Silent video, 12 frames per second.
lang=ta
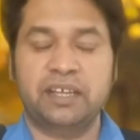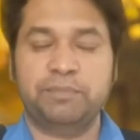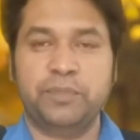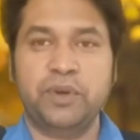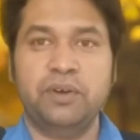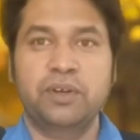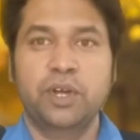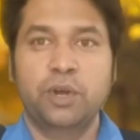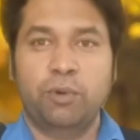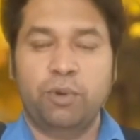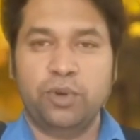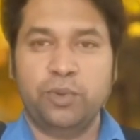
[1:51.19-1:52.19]
அப்போது
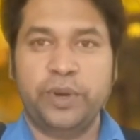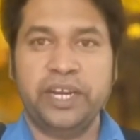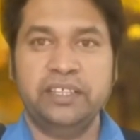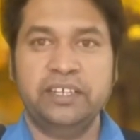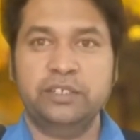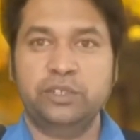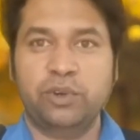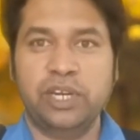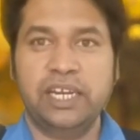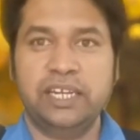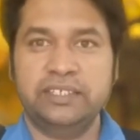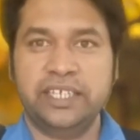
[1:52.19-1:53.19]
ஒரு மனிதன்
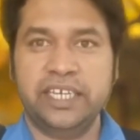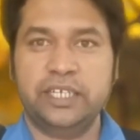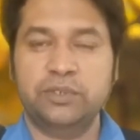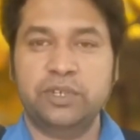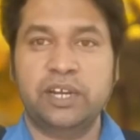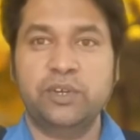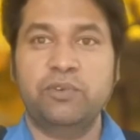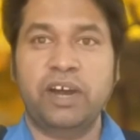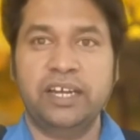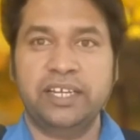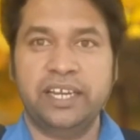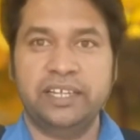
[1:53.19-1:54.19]
தொழிலில் ஜெயிக்கணுனாலும்
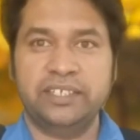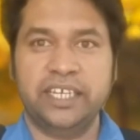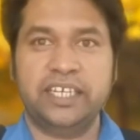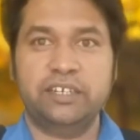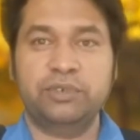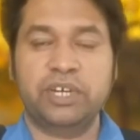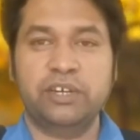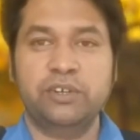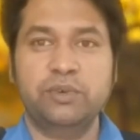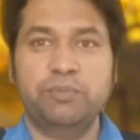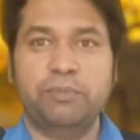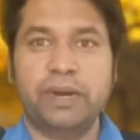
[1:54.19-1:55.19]
வாழ்க்கையில்
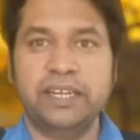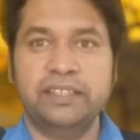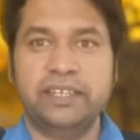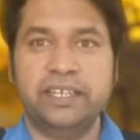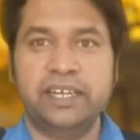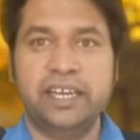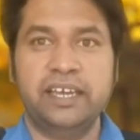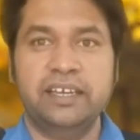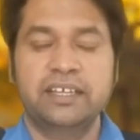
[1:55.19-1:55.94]
ஜெயிக்கணுனாலும் மனிதர்களை